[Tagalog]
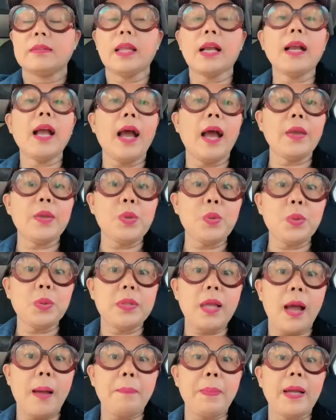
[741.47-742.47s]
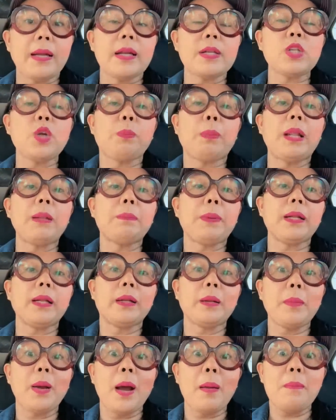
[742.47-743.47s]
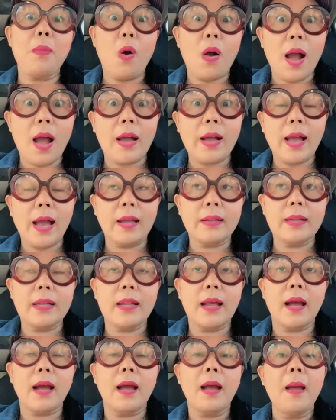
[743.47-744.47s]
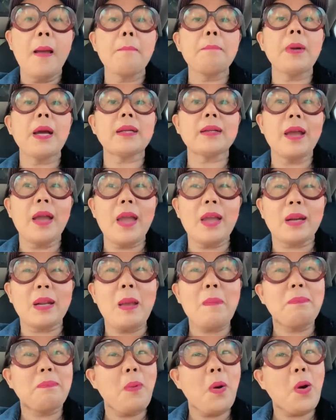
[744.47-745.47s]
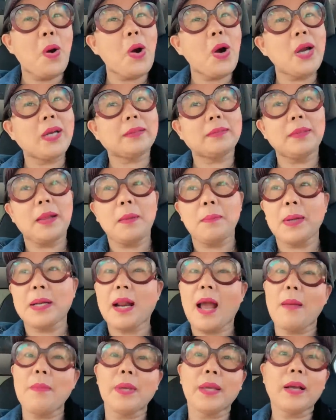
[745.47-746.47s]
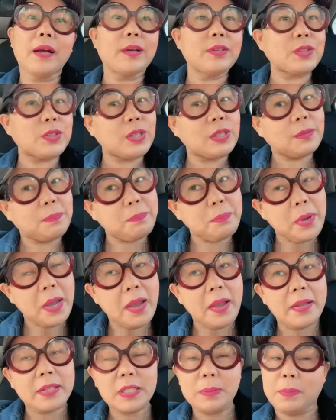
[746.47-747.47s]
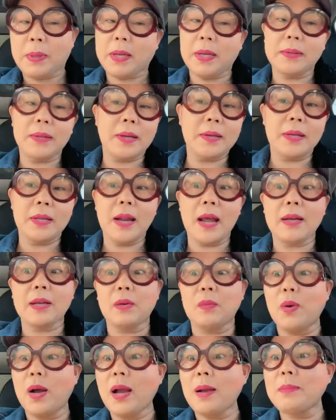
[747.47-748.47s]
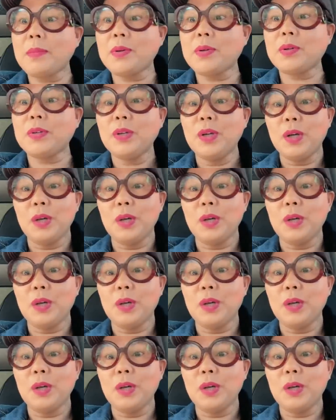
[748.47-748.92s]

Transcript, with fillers: Taga-ayuda para supal pala ng mga bunganga nila para i-report na marami kang achievements, magandang ginagawa mo,